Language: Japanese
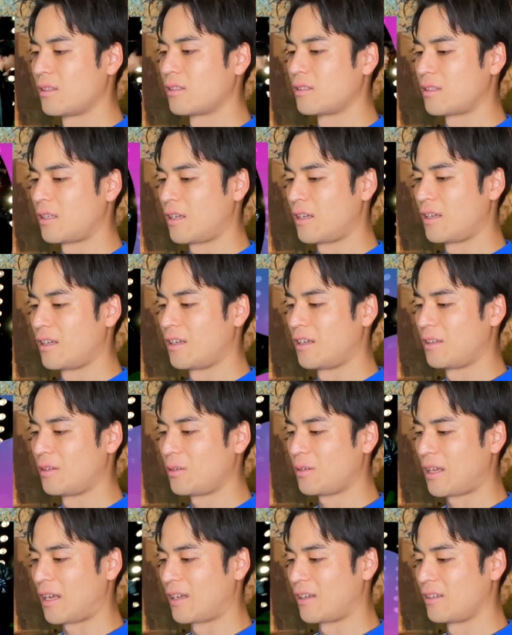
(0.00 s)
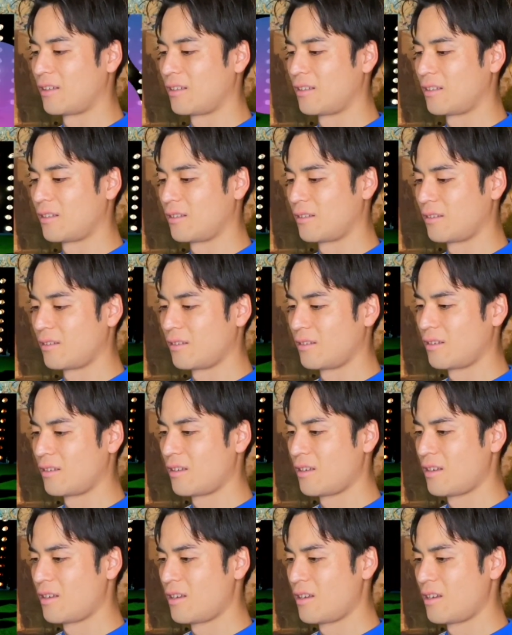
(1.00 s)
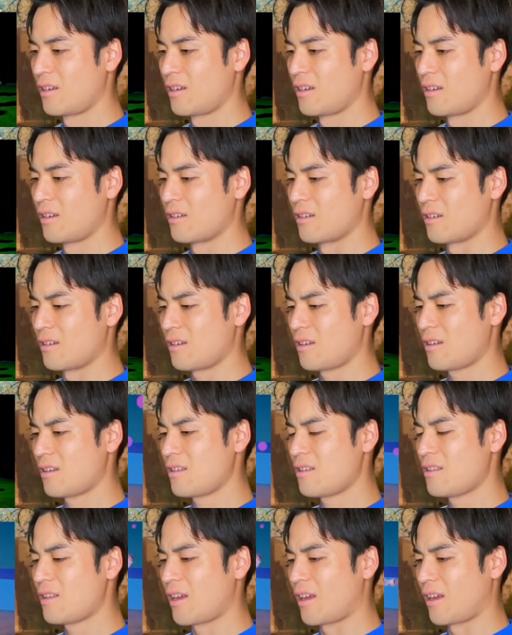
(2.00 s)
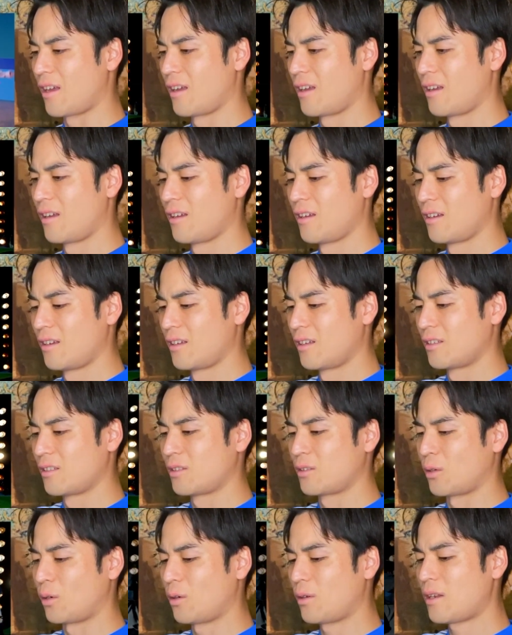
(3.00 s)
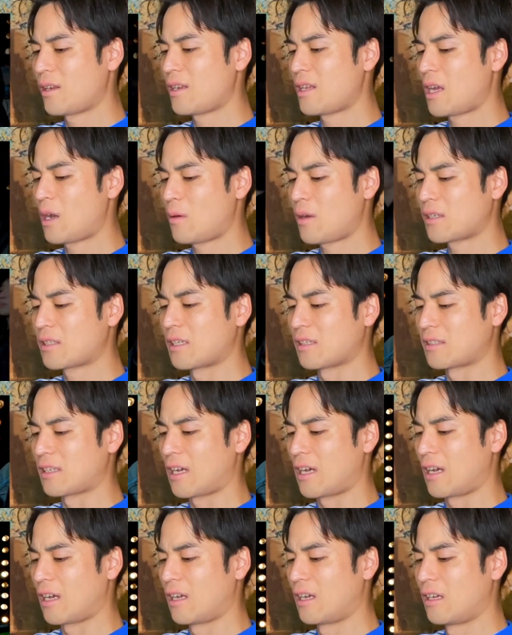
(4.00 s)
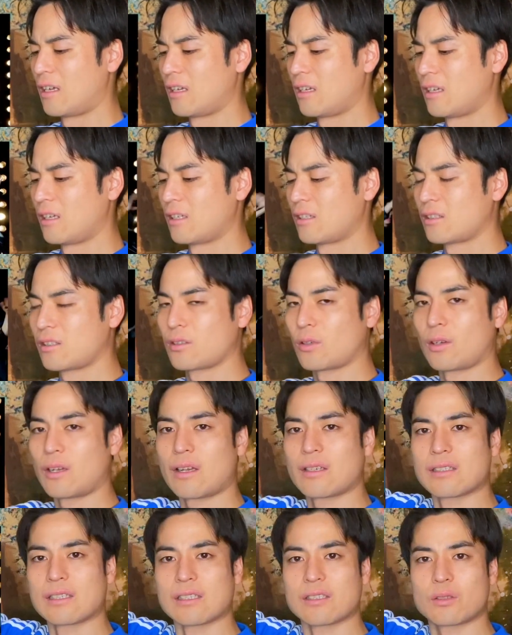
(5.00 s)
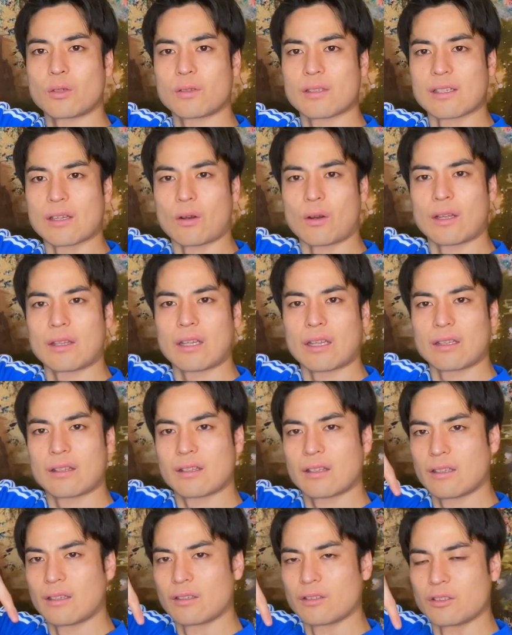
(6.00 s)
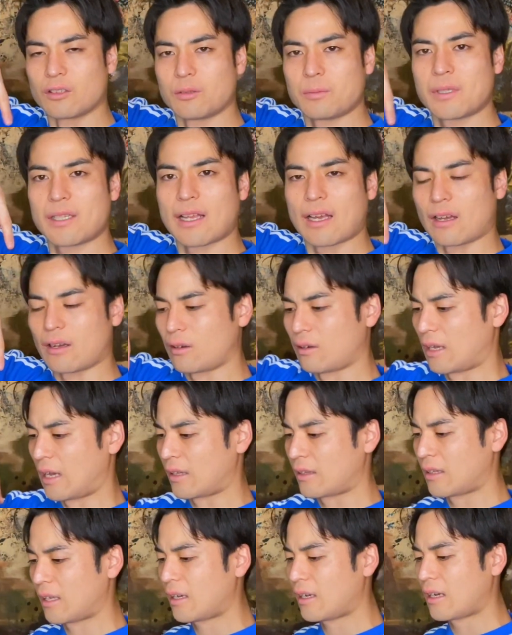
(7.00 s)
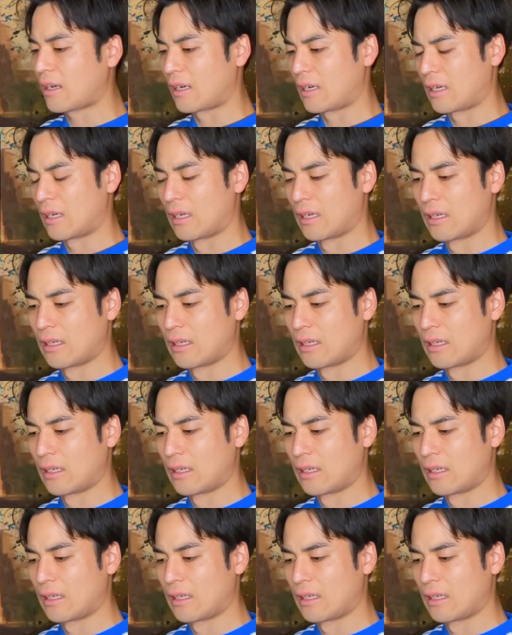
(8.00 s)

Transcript: せーのだ。ああ、いいね。それに合わせてさ、それに合わせてソータさんこうやって指でやってっか